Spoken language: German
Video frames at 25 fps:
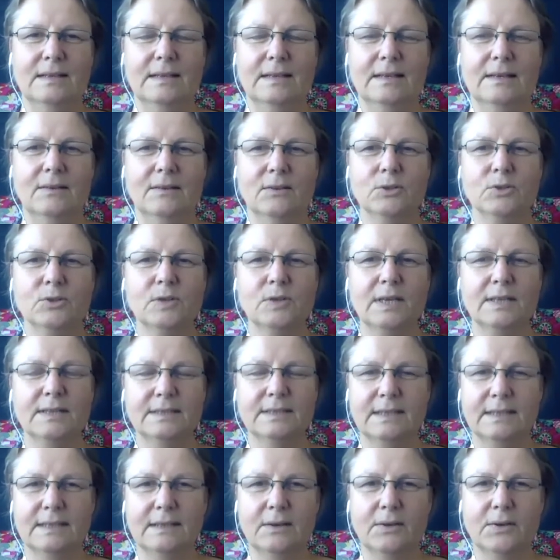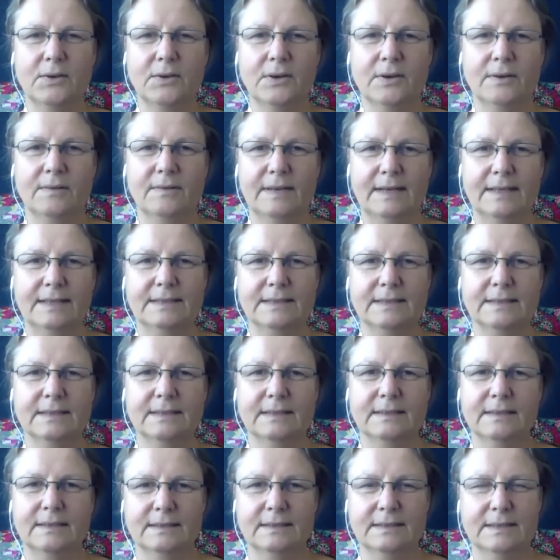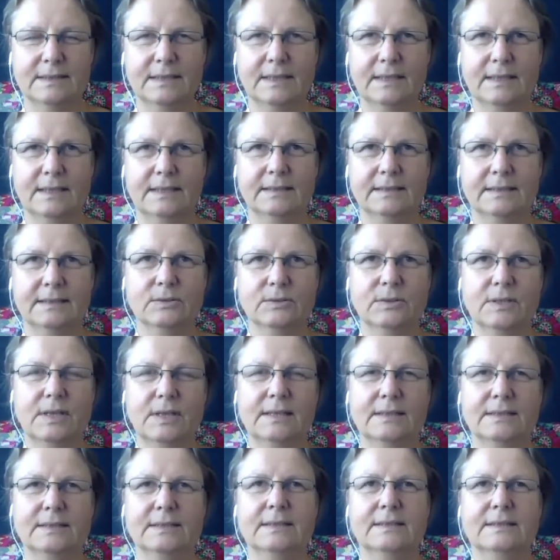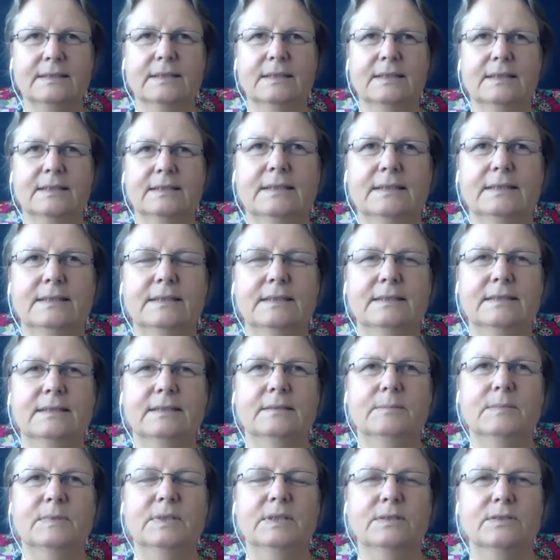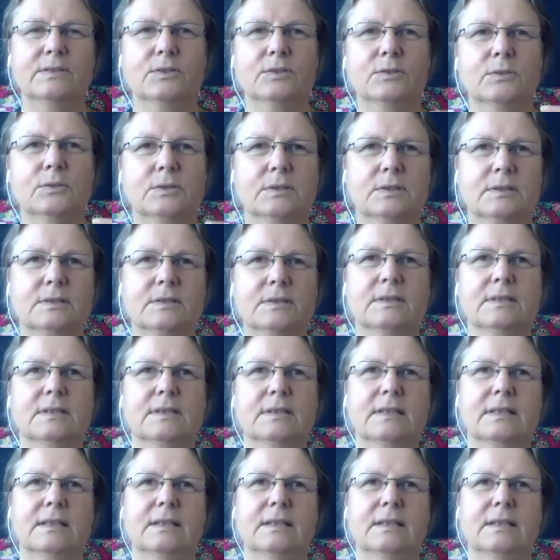Osho hat dann auch noch weiter erzählt und hat gesagt diesem Diskurs,